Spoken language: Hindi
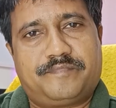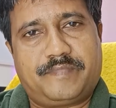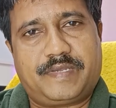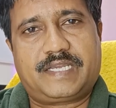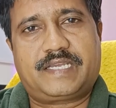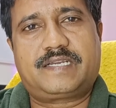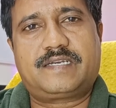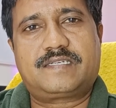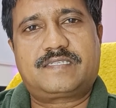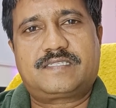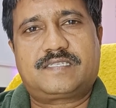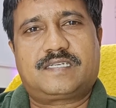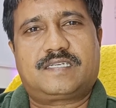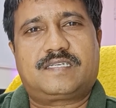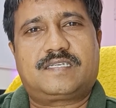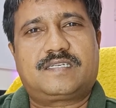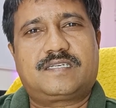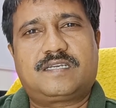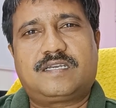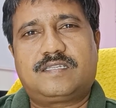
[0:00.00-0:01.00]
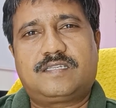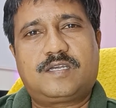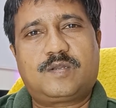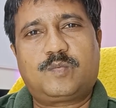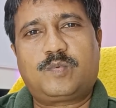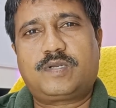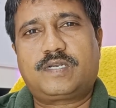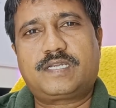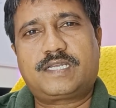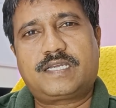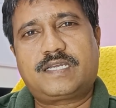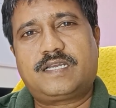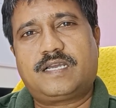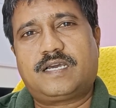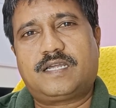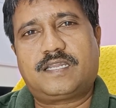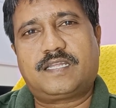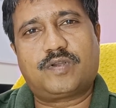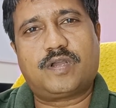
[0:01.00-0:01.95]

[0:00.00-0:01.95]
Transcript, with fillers: मेकर्स ने गदर वन के गान,